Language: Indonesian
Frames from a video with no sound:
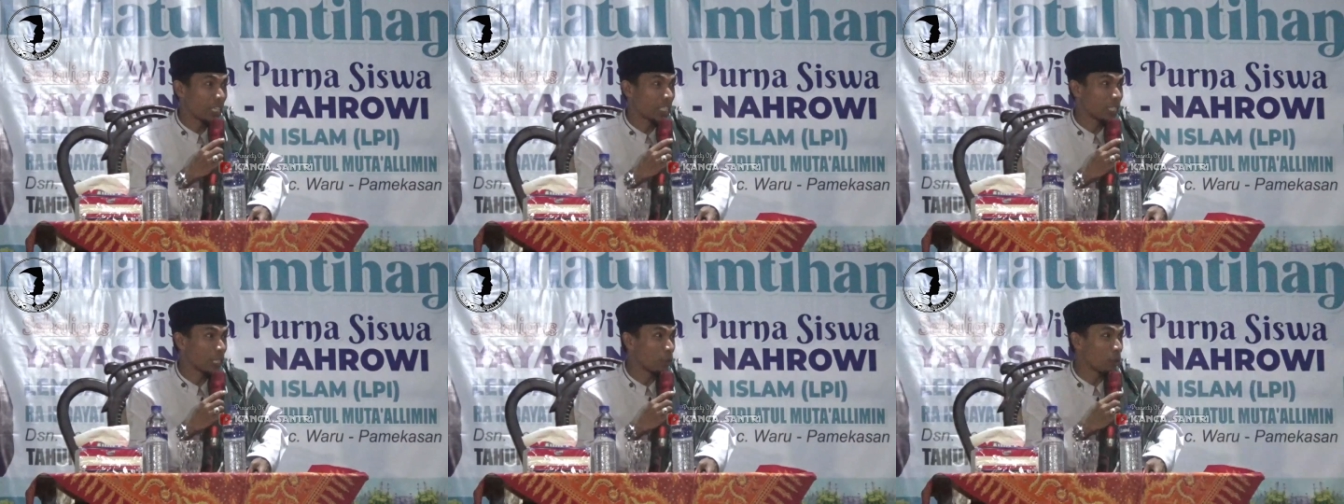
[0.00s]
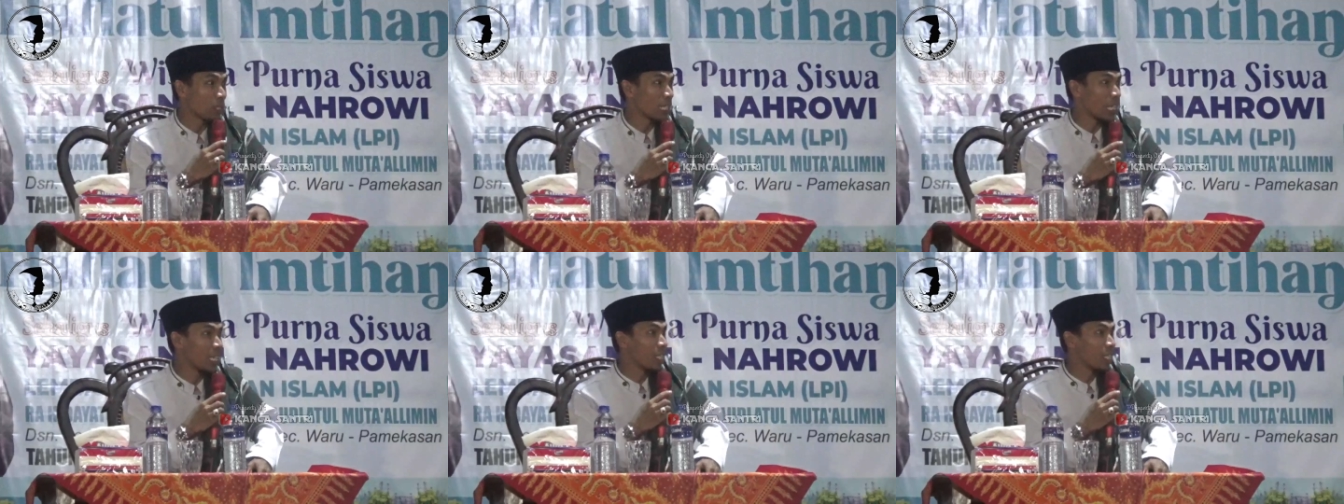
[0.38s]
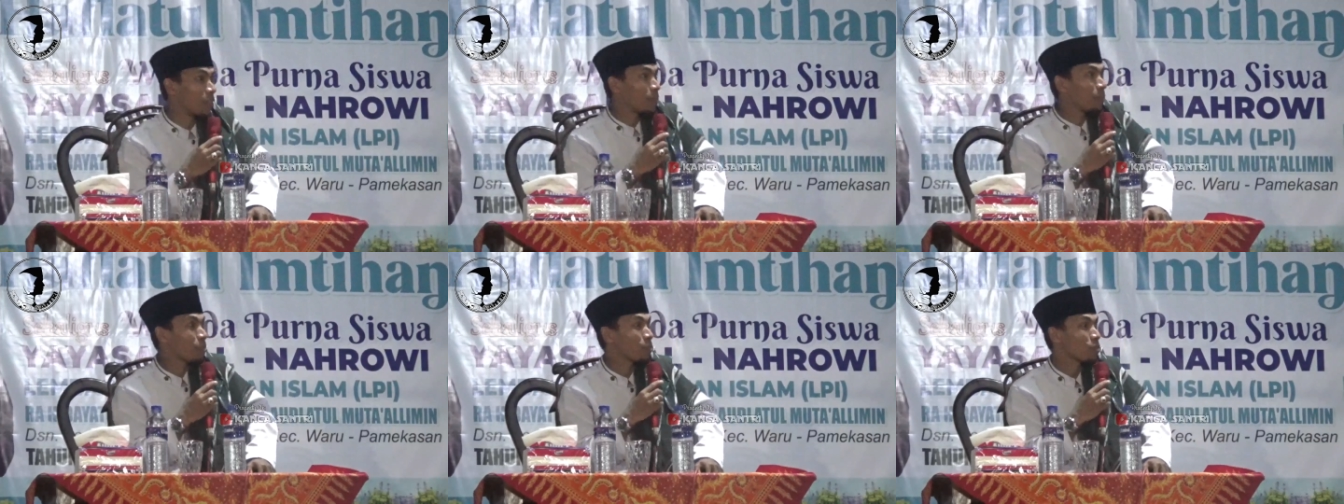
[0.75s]
ni kesengoca
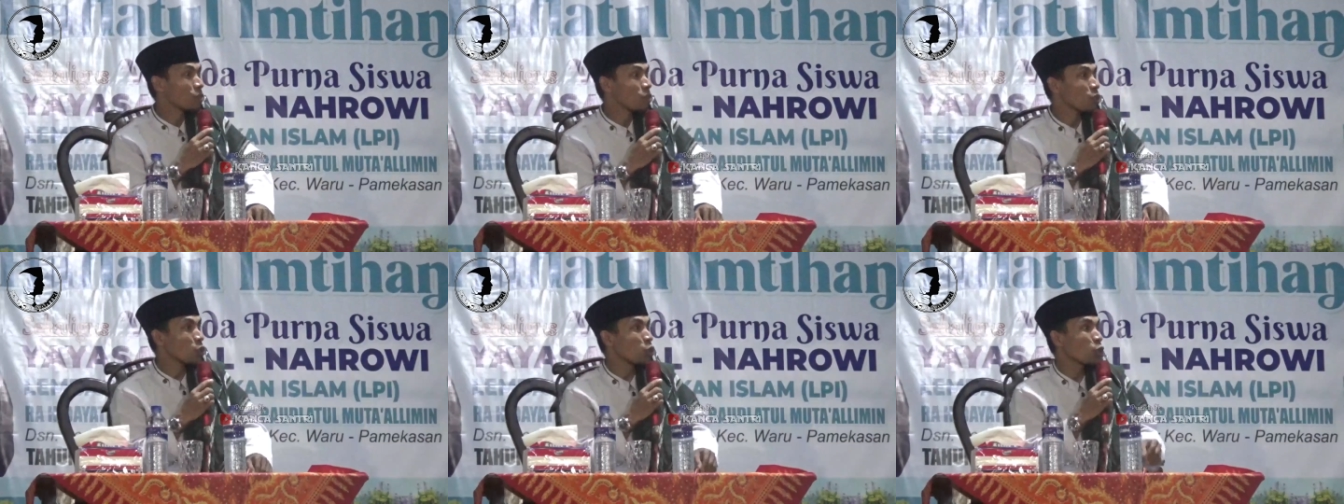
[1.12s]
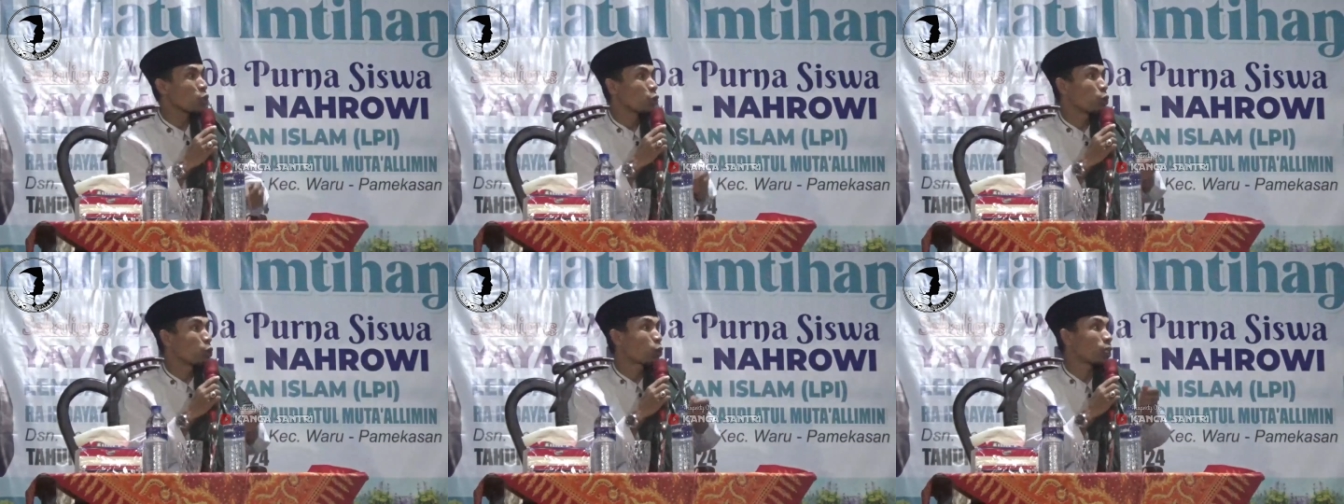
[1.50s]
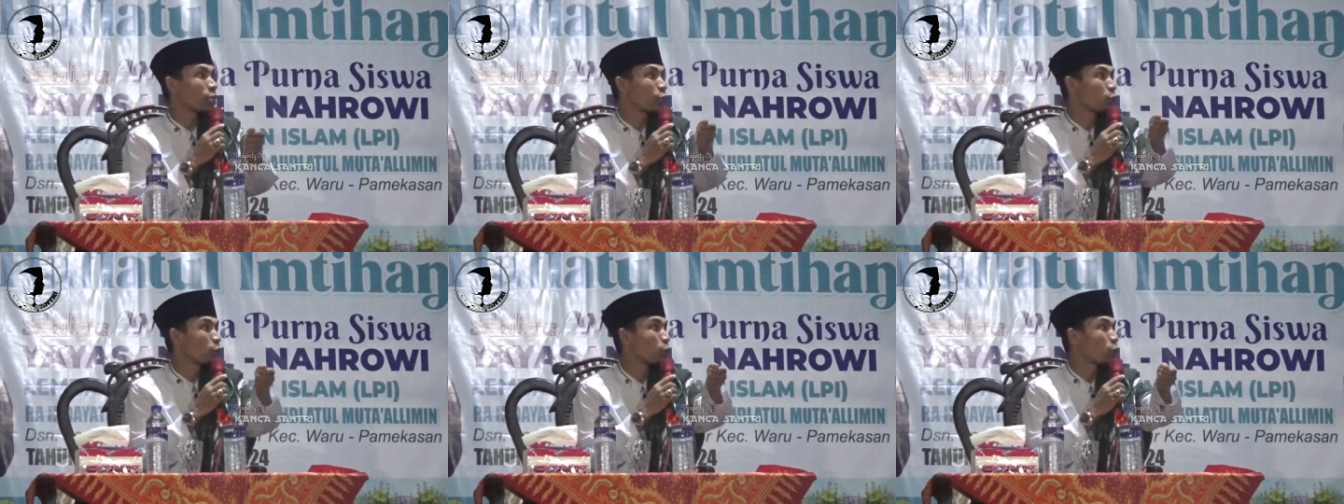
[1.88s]

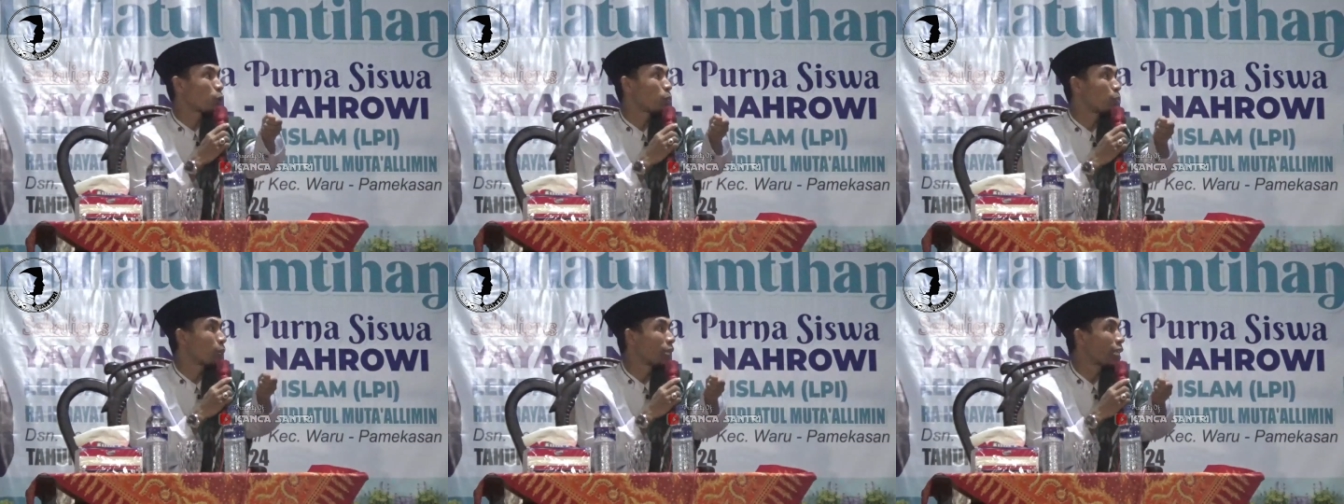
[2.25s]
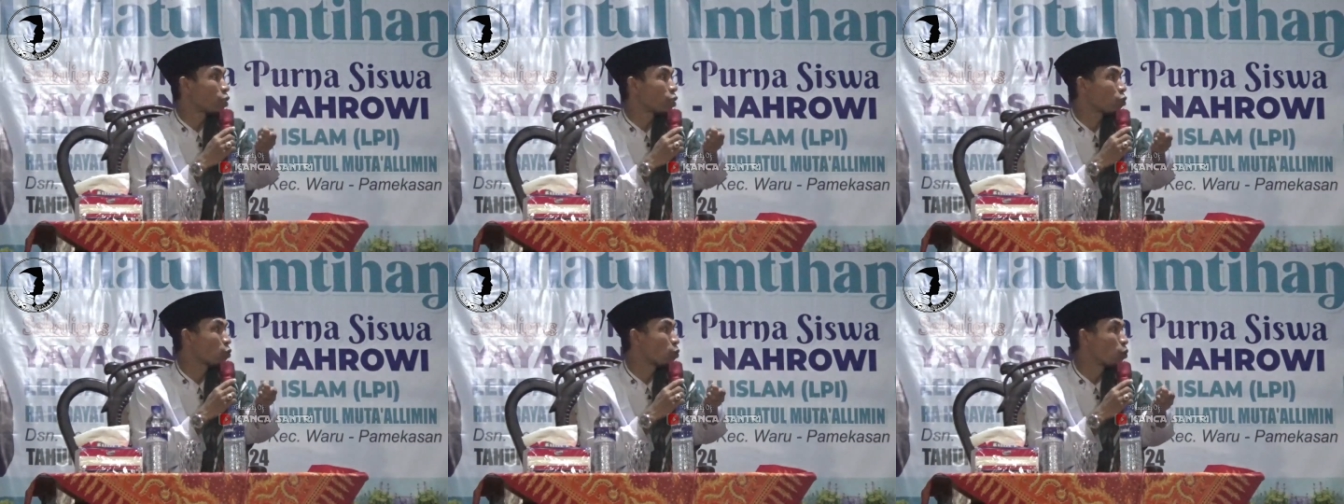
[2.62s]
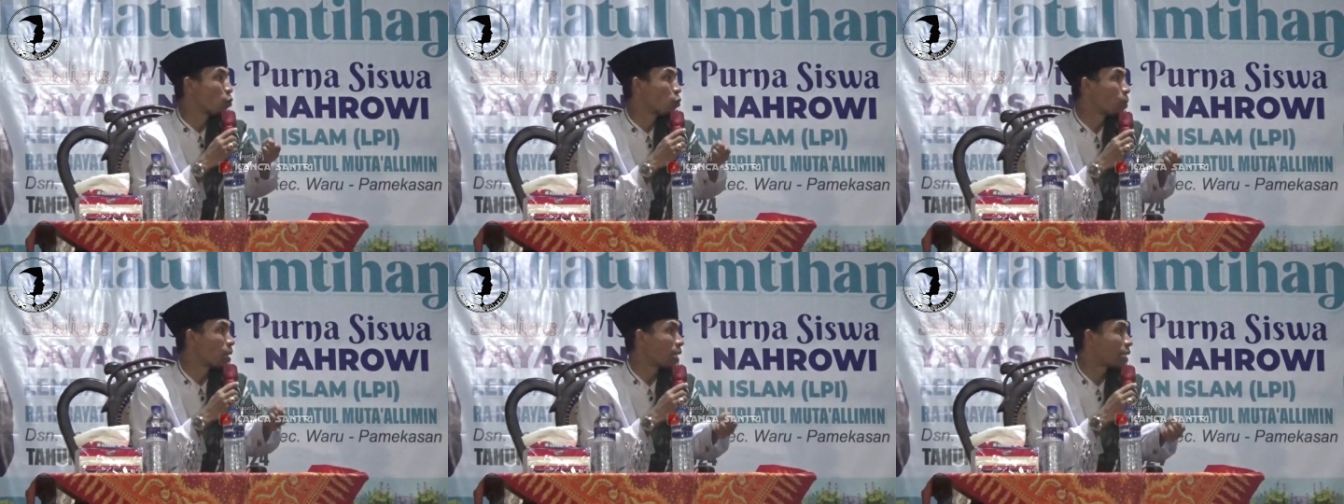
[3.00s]
yukhrijuhum minad
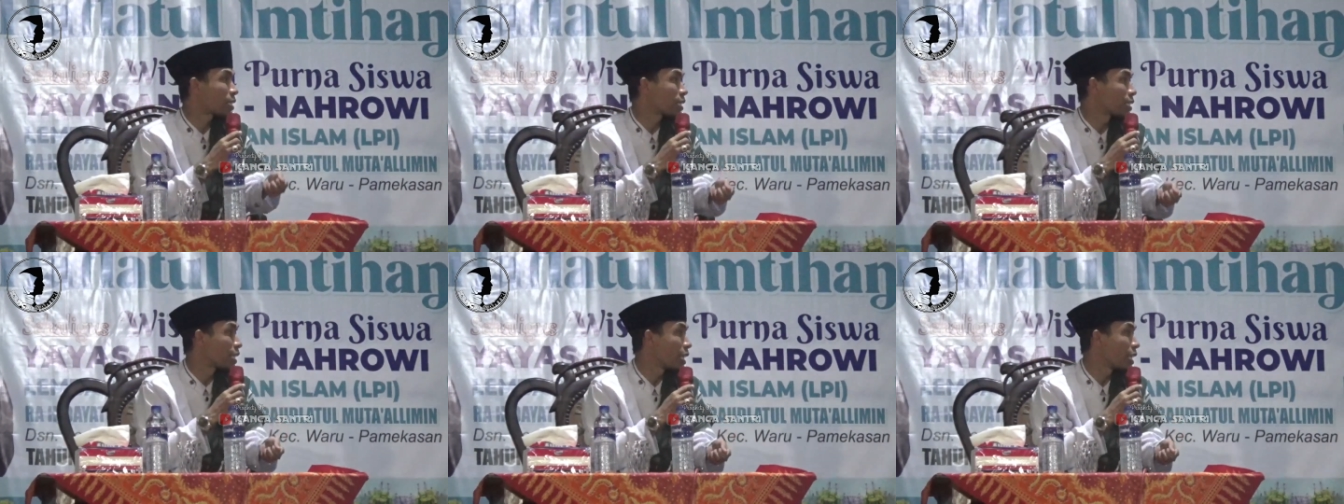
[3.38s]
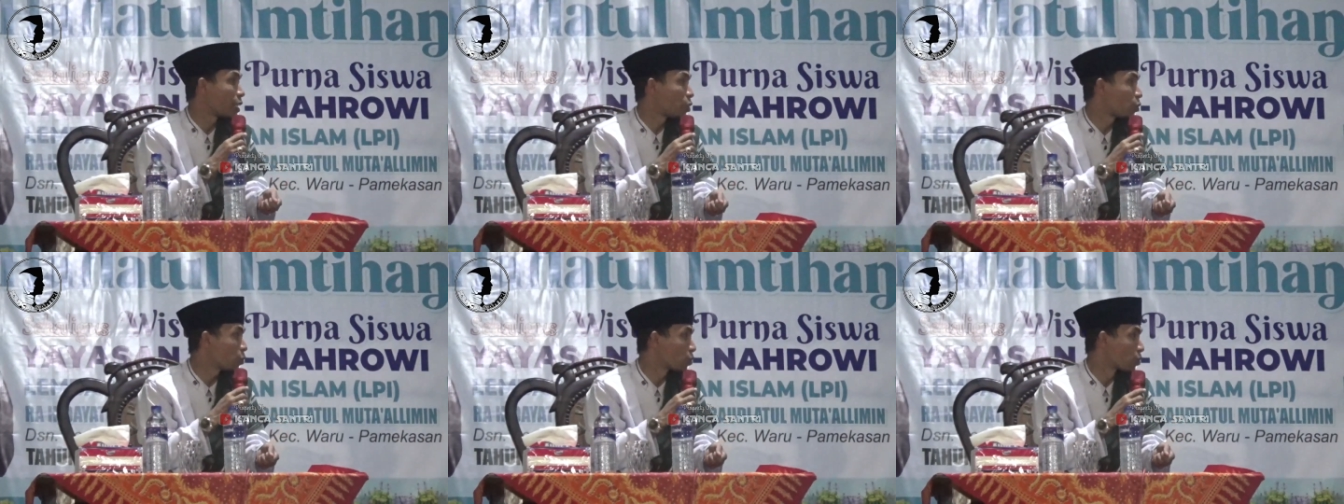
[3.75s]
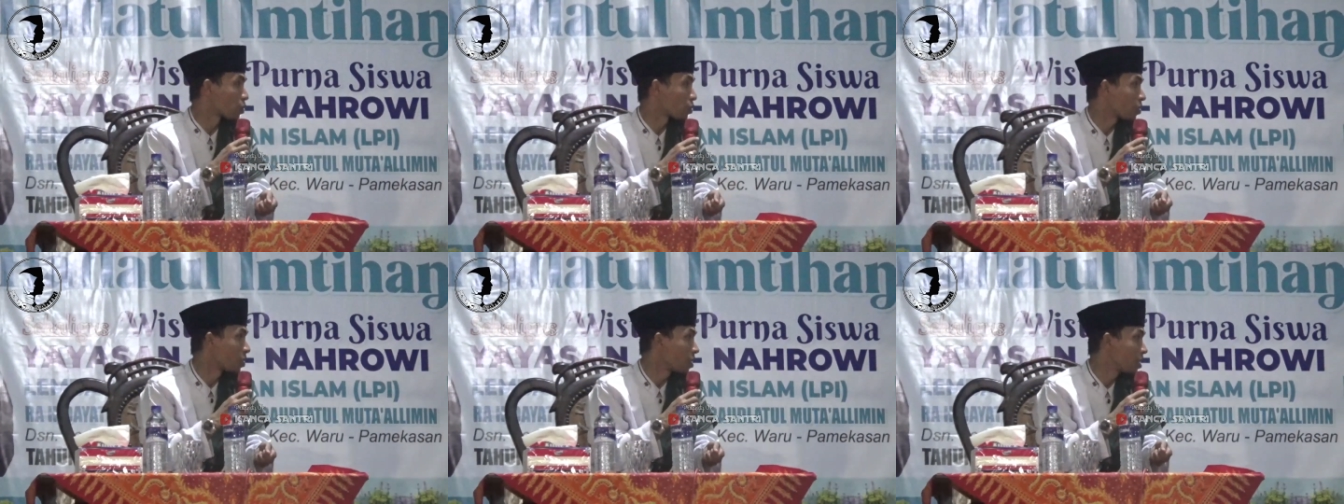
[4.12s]
dhulumati ilan
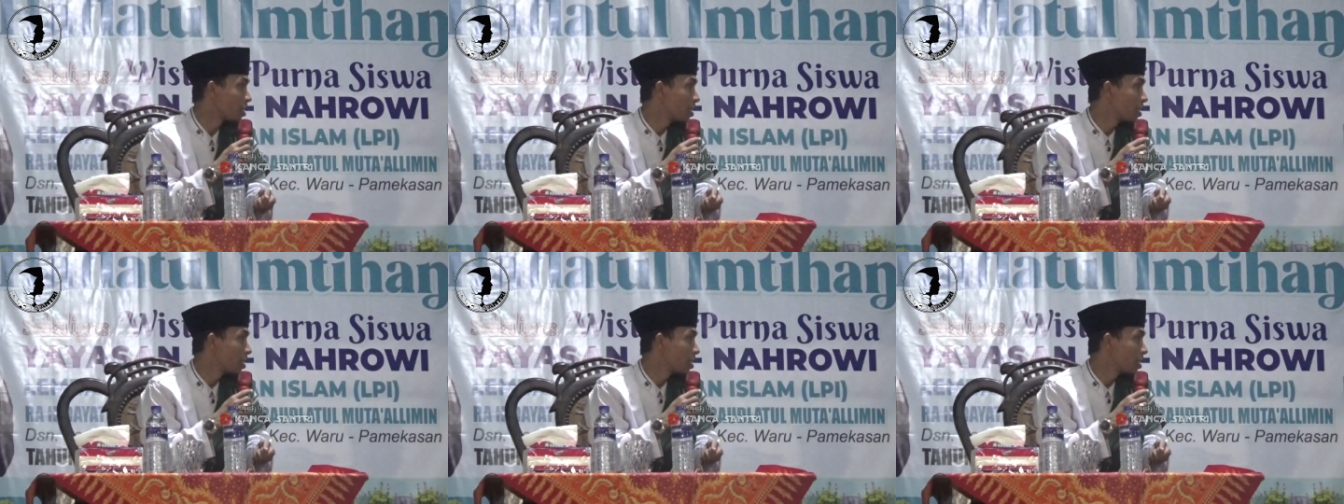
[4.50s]
nur